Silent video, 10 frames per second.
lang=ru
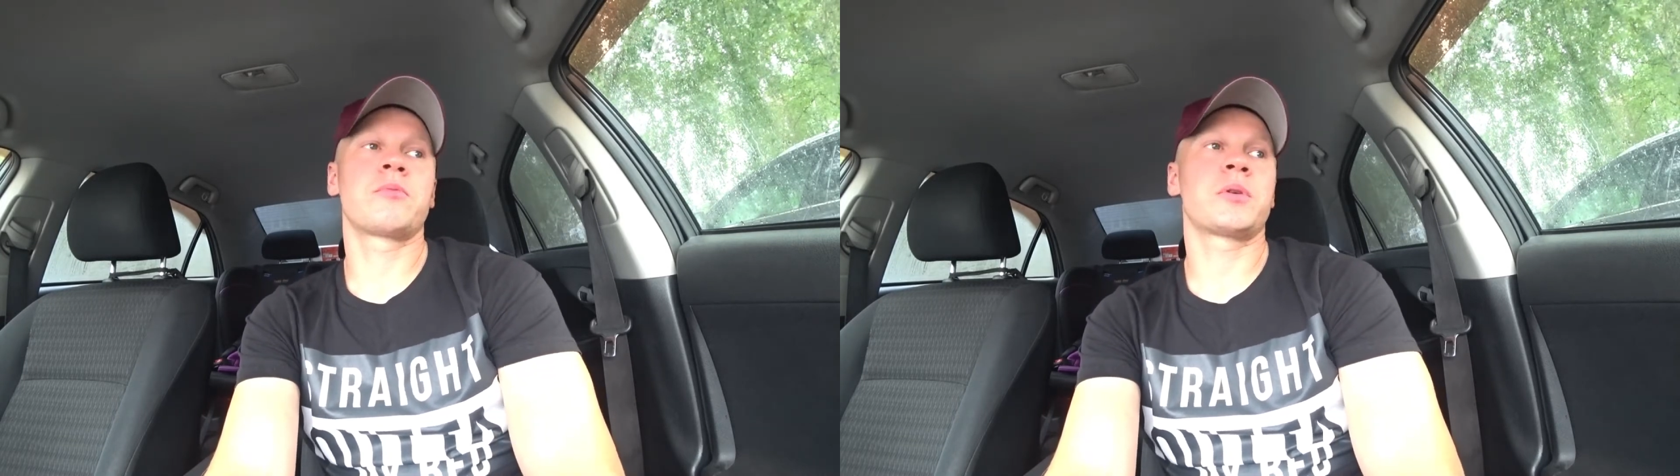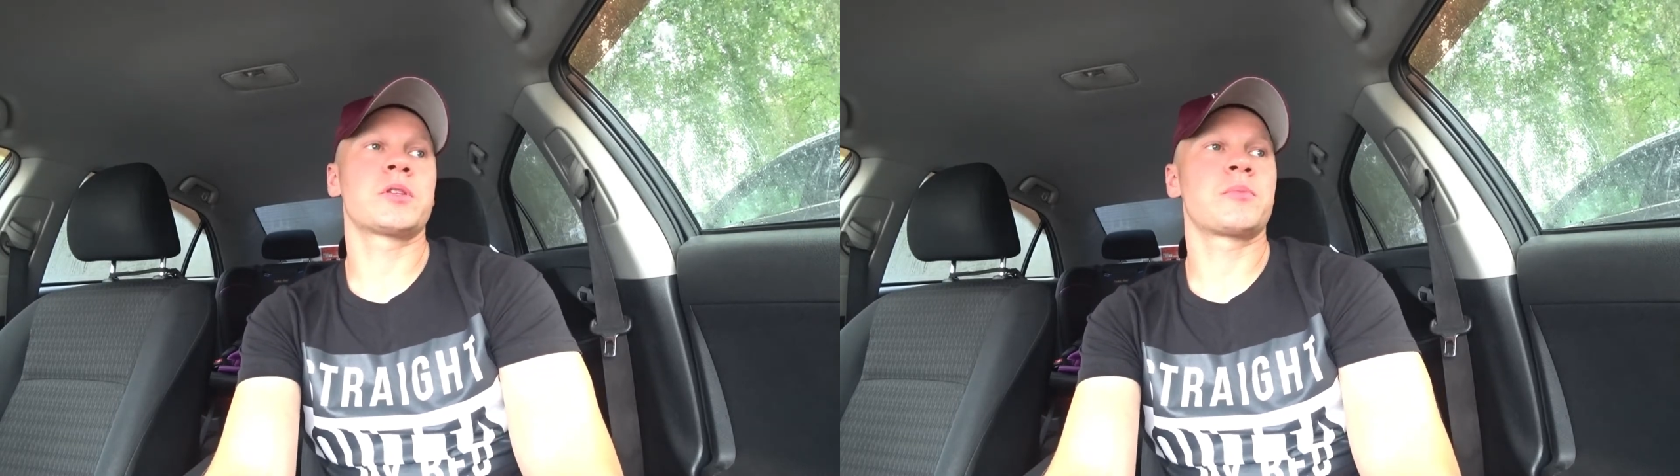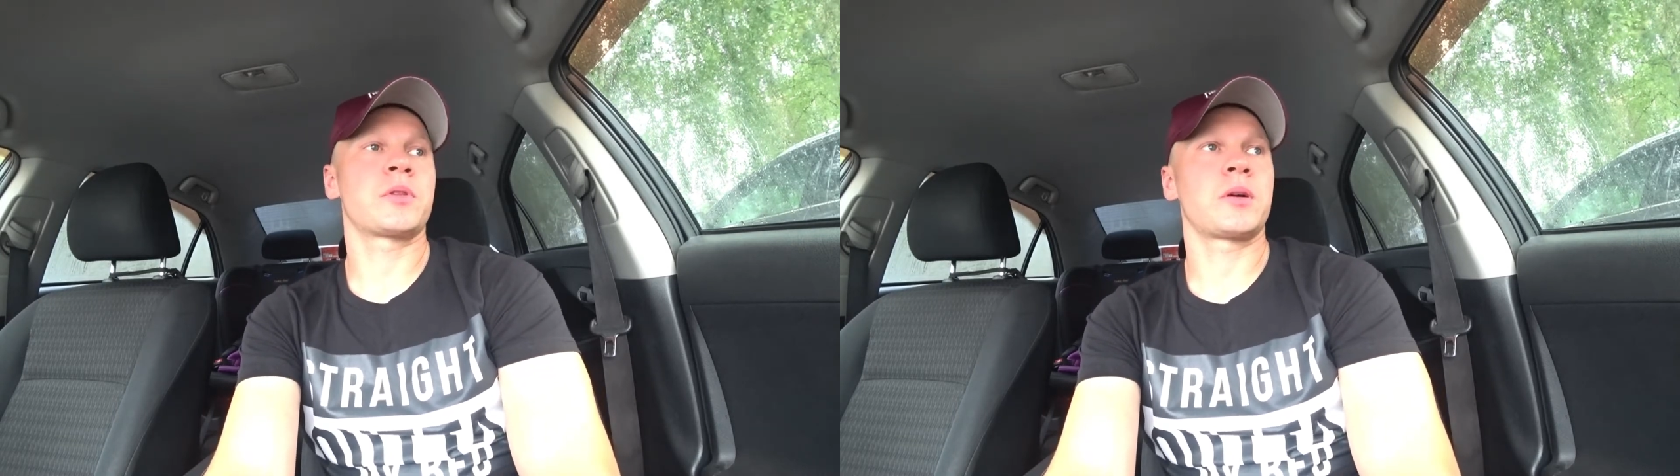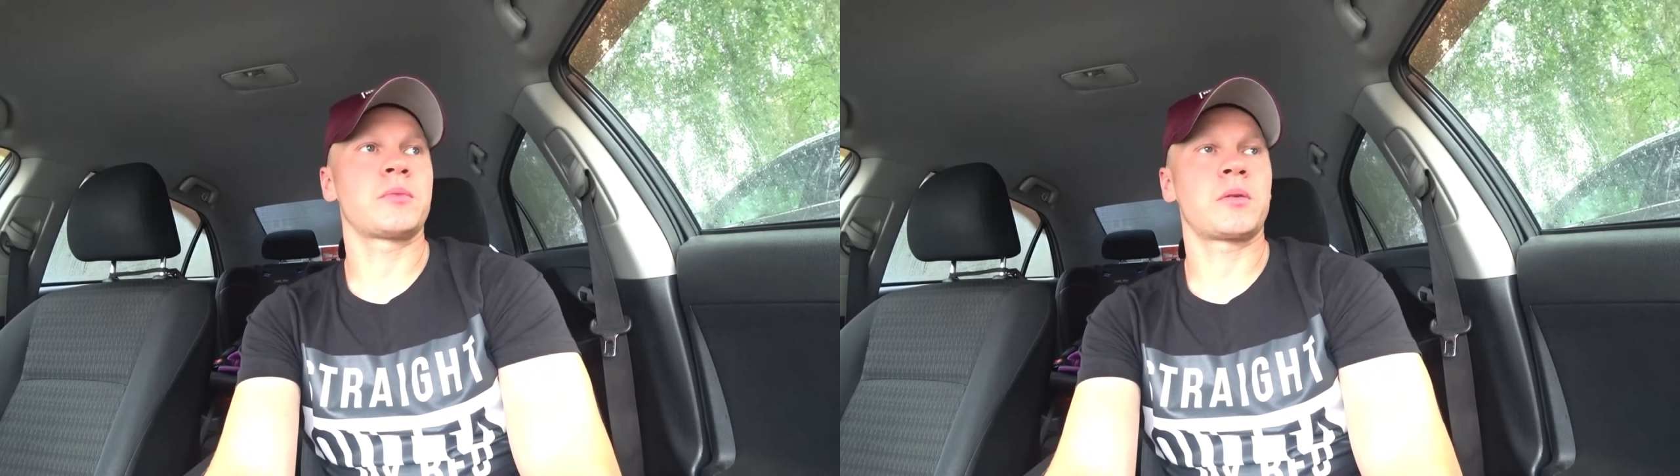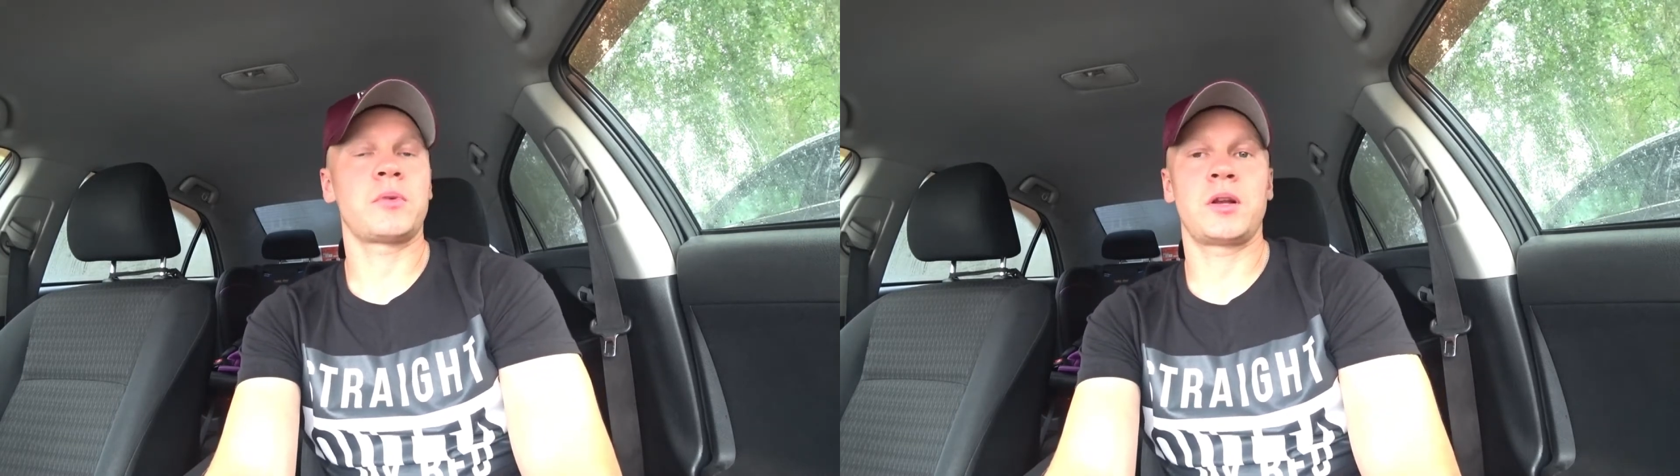в принципе, там
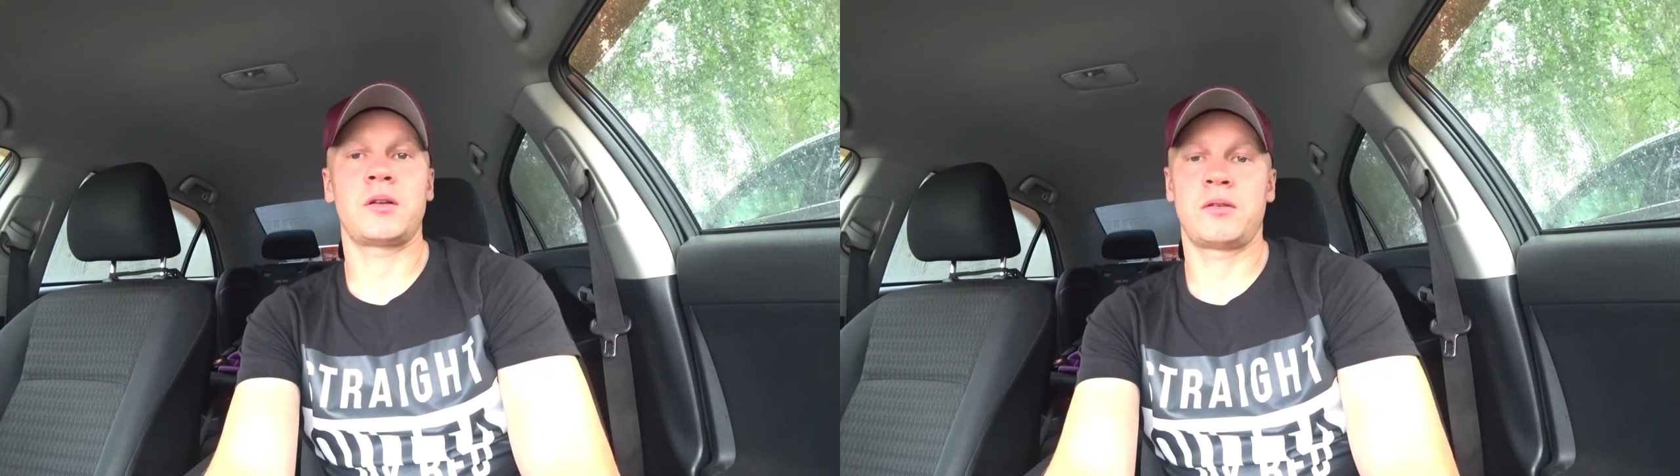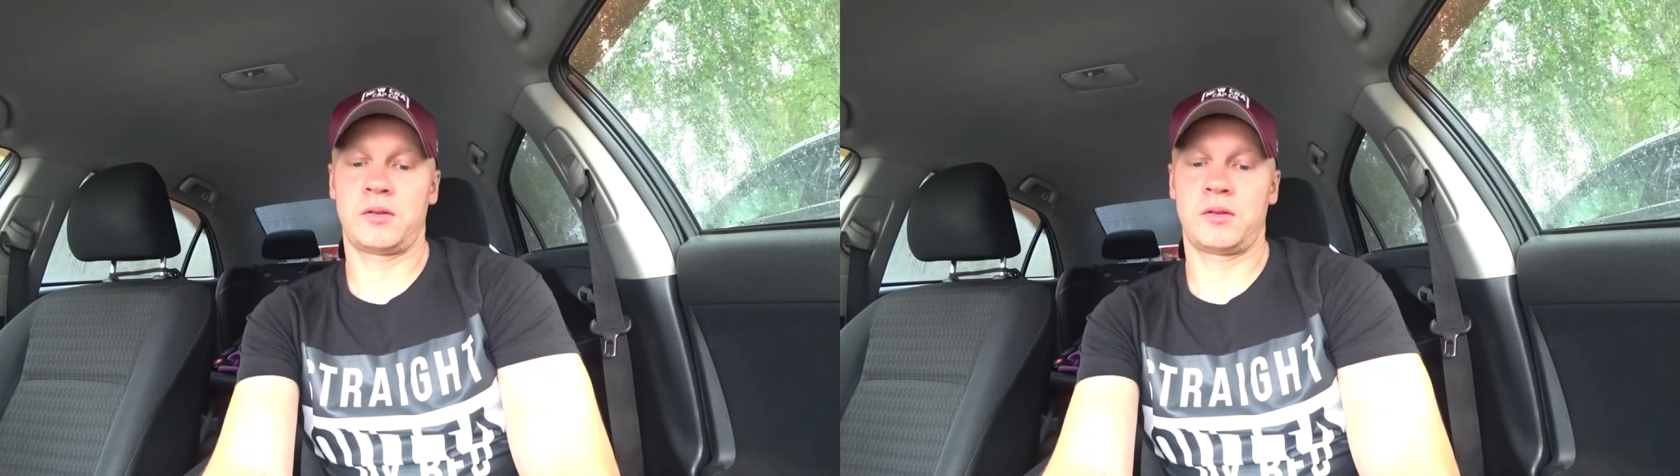нормально.